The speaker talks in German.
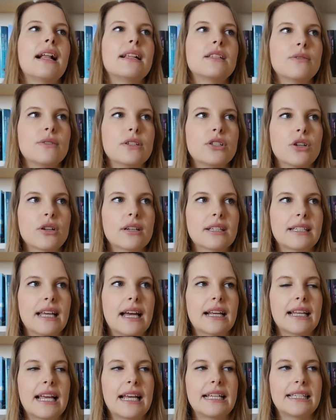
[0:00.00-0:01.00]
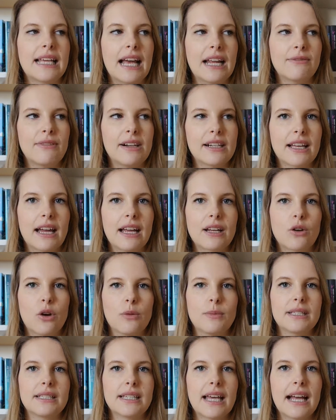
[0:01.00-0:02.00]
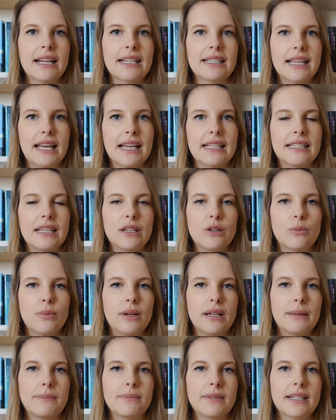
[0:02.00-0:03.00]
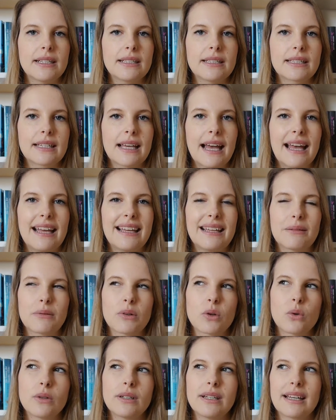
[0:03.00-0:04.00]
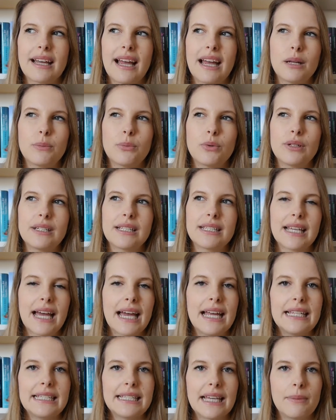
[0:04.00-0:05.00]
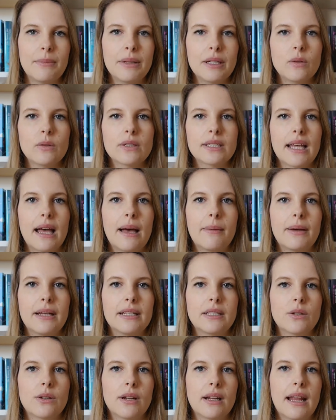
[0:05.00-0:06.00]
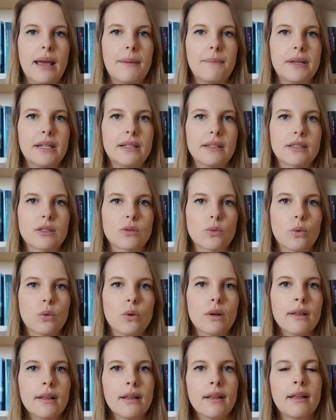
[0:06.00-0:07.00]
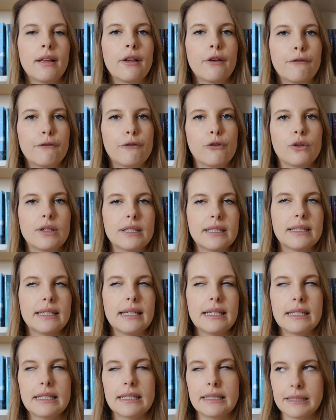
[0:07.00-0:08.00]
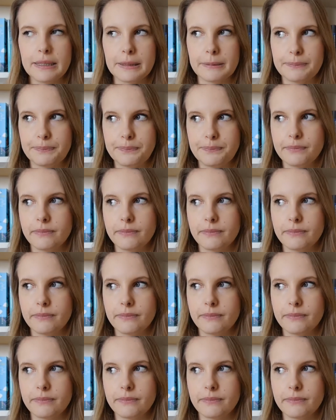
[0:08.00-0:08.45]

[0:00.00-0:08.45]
Also wie schon gesagt, er ist Anwalt, kein Kommissar. Das heißt, er übernimmt jetzt im Grunde keine polizeiliche Ermittlungsarbeit, sondern ermittelt so für sich,